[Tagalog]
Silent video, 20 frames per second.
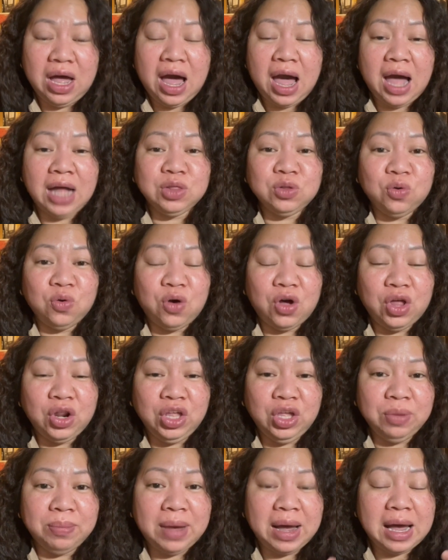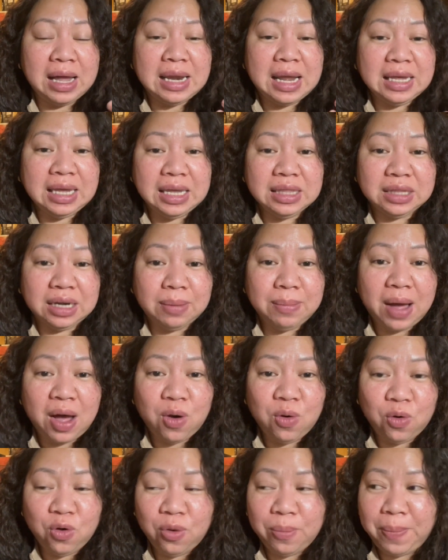at kung ano yung mga naging
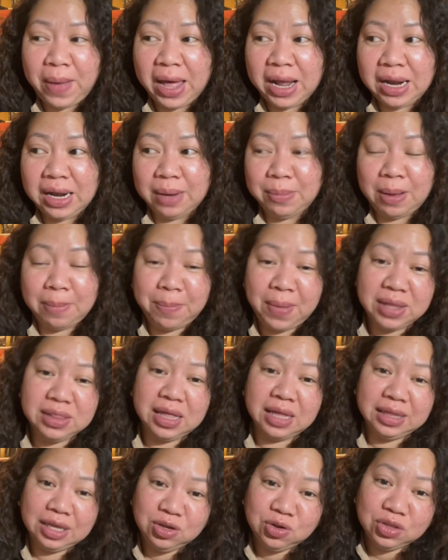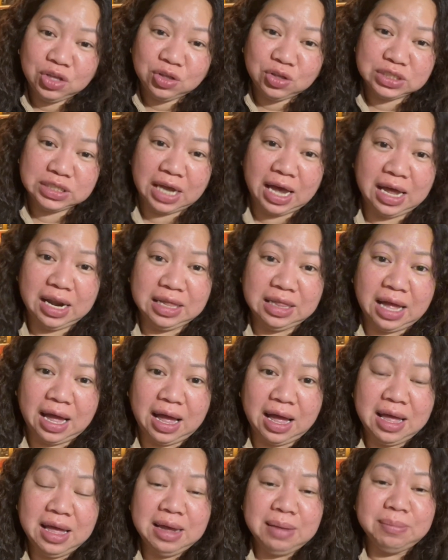trabaho ko para naman pagdating nyo dito sa Canada,